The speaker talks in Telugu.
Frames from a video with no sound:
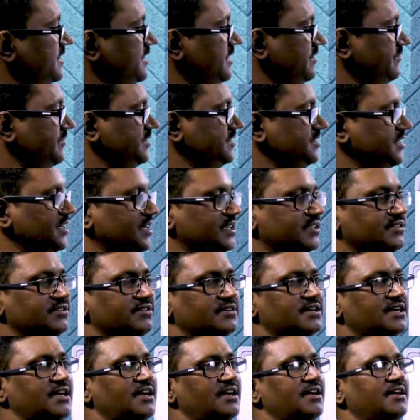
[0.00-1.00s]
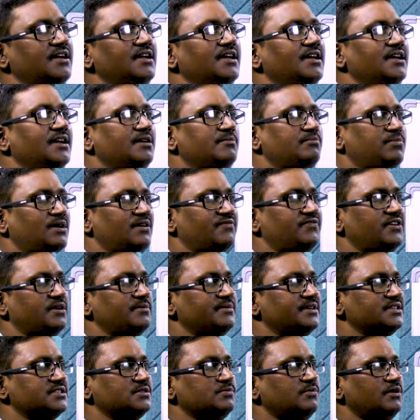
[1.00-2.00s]
చెందిన విద్యార్థి యొక్క
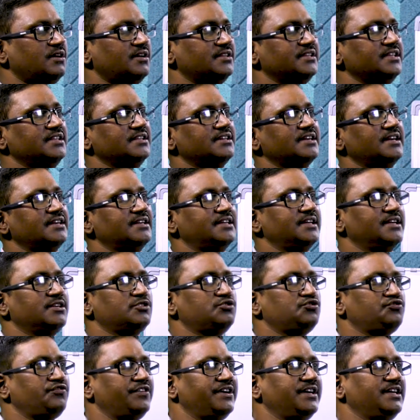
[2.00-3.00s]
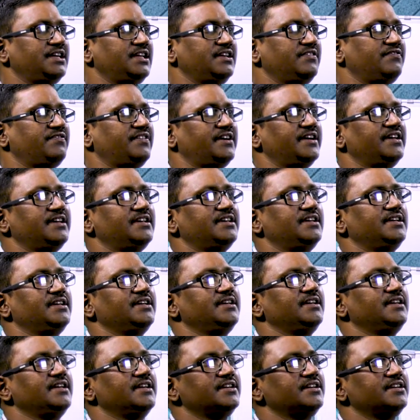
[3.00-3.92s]
పర్ఫార్మెన్స్ బాగుంది ఎందుకంటే ట్వంటీ ఫైవ్కి